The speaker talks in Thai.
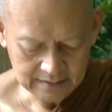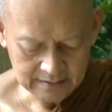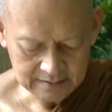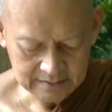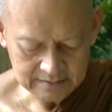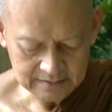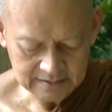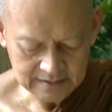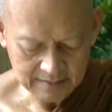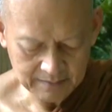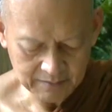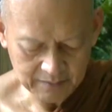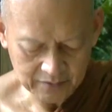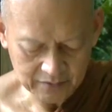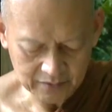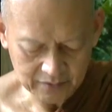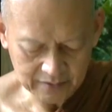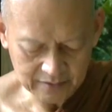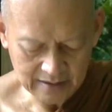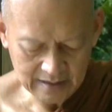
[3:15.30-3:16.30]
สับบุ
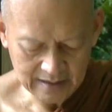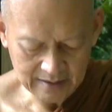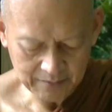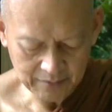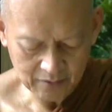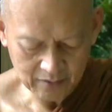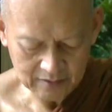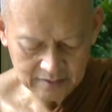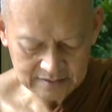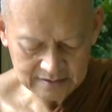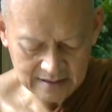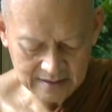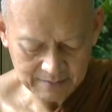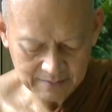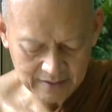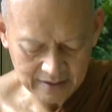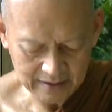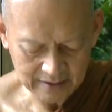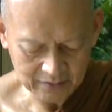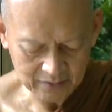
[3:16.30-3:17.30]
รุษได้โภคทรัพย์
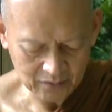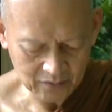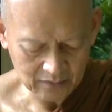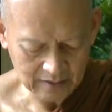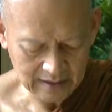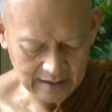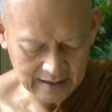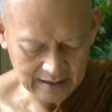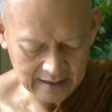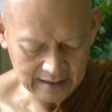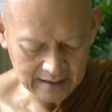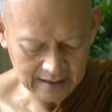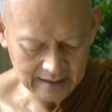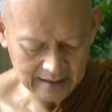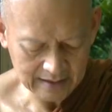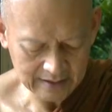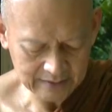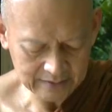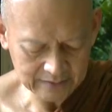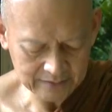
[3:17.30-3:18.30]
อันโอฬารแล้
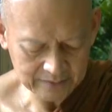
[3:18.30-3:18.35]
ว